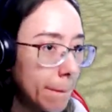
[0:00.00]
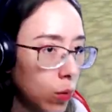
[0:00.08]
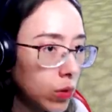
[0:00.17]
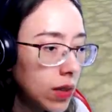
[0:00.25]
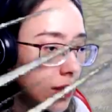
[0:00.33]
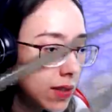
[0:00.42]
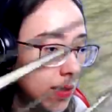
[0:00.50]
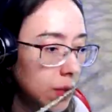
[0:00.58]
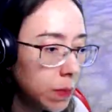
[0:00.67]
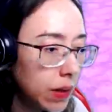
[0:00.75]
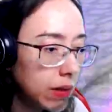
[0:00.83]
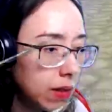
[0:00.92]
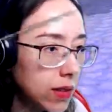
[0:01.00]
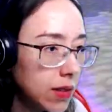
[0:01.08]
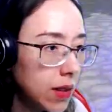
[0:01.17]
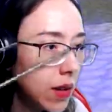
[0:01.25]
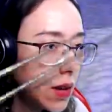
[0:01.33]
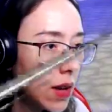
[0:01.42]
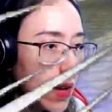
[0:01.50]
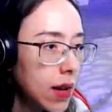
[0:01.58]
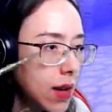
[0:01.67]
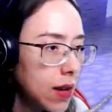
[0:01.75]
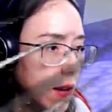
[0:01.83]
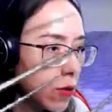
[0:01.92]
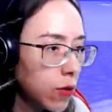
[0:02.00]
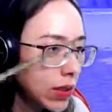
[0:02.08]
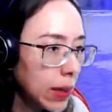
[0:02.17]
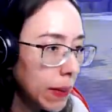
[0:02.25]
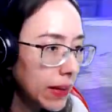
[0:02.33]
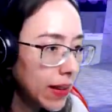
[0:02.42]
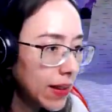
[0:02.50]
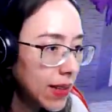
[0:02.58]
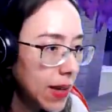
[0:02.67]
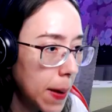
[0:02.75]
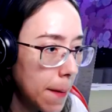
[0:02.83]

muda dessas plantas. Eu vou tentar matar esse